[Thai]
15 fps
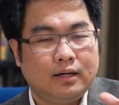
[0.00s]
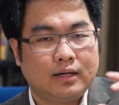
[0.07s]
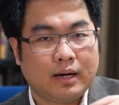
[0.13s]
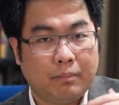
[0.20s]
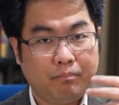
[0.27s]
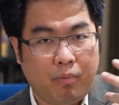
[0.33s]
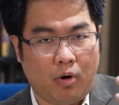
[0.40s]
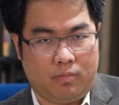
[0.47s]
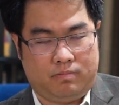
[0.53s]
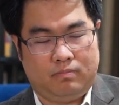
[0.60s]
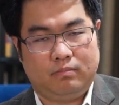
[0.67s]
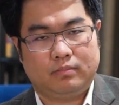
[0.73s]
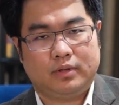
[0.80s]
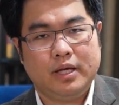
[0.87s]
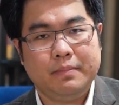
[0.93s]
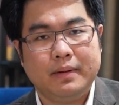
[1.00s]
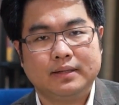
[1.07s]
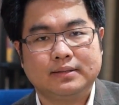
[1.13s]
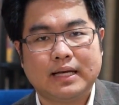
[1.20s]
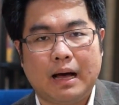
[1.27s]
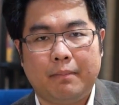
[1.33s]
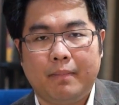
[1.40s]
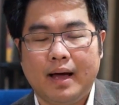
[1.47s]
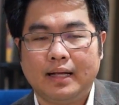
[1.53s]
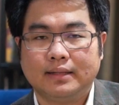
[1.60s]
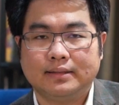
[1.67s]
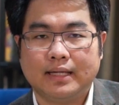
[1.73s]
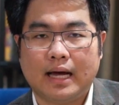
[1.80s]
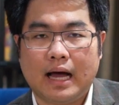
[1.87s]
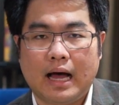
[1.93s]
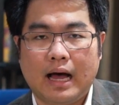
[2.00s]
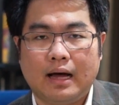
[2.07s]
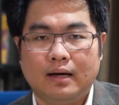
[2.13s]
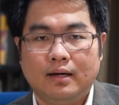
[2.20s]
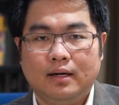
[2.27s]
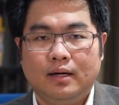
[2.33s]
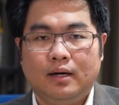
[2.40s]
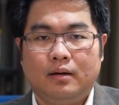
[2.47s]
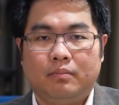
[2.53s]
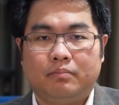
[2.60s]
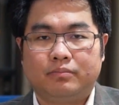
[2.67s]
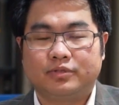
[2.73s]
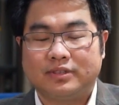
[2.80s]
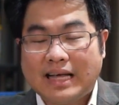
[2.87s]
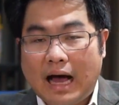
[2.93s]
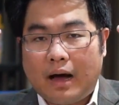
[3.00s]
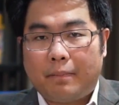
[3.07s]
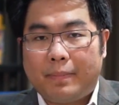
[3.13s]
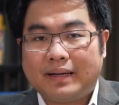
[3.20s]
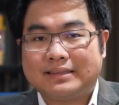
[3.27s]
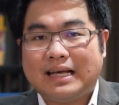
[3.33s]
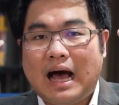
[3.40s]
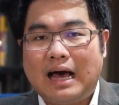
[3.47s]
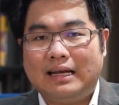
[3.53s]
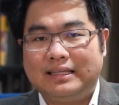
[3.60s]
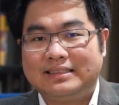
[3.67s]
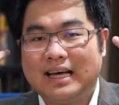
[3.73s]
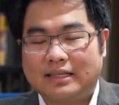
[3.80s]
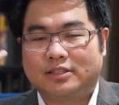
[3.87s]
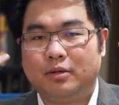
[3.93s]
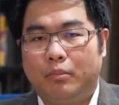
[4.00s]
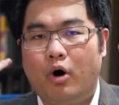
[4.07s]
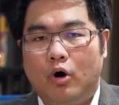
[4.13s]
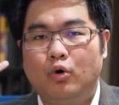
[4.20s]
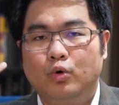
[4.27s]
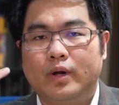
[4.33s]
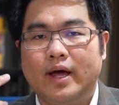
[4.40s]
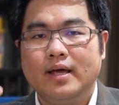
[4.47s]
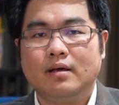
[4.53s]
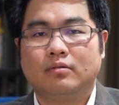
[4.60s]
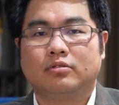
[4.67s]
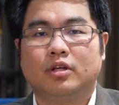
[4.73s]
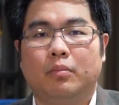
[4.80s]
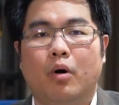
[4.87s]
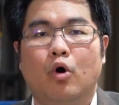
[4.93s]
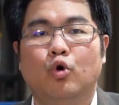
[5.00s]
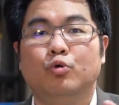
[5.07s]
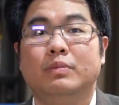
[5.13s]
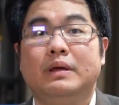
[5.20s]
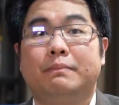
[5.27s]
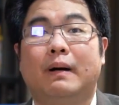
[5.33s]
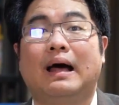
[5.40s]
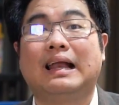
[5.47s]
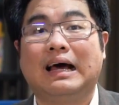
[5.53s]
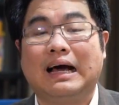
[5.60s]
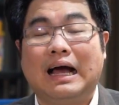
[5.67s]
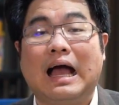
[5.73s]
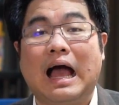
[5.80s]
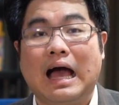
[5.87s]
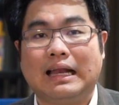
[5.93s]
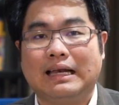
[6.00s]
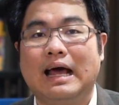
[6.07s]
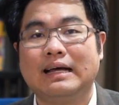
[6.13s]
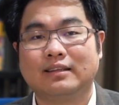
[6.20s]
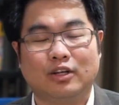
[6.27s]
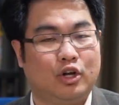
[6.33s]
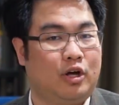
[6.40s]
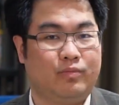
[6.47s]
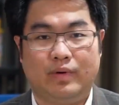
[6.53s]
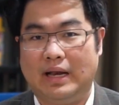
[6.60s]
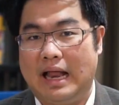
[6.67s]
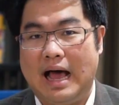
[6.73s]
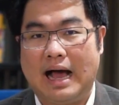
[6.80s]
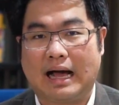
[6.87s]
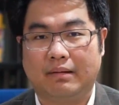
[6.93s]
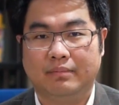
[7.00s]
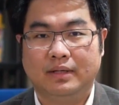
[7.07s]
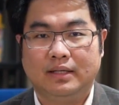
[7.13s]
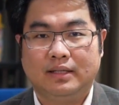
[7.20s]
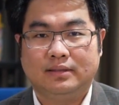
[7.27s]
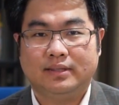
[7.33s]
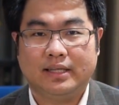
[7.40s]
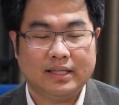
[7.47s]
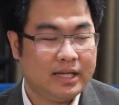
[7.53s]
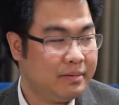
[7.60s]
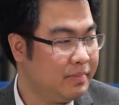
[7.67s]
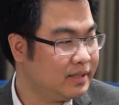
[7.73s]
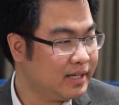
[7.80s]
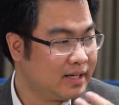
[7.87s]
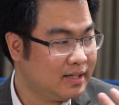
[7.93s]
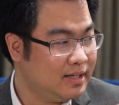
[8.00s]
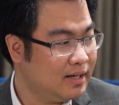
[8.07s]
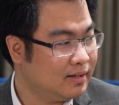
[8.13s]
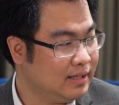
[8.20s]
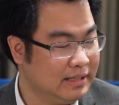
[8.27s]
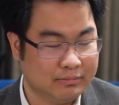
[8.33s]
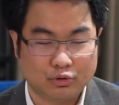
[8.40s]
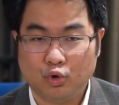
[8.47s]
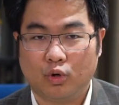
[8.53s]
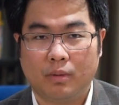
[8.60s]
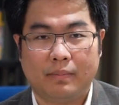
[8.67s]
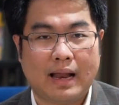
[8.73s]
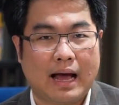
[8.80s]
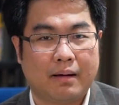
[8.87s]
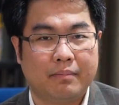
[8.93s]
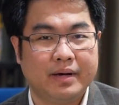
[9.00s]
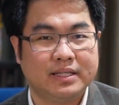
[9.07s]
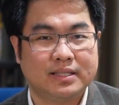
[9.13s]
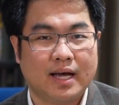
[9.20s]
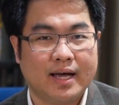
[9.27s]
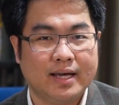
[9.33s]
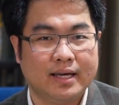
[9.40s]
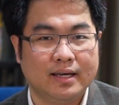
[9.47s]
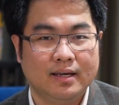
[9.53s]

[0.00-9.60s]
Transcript: ระบบที่มันสามารถจะสั่งประสาทหรือสั่งสมองคุณให้สมองคุณมีพลังงานได้ตลอดเวลาครับสิ่งนี้ไม่ใช่เครื่องดื่มชูกำลังไม่ใช่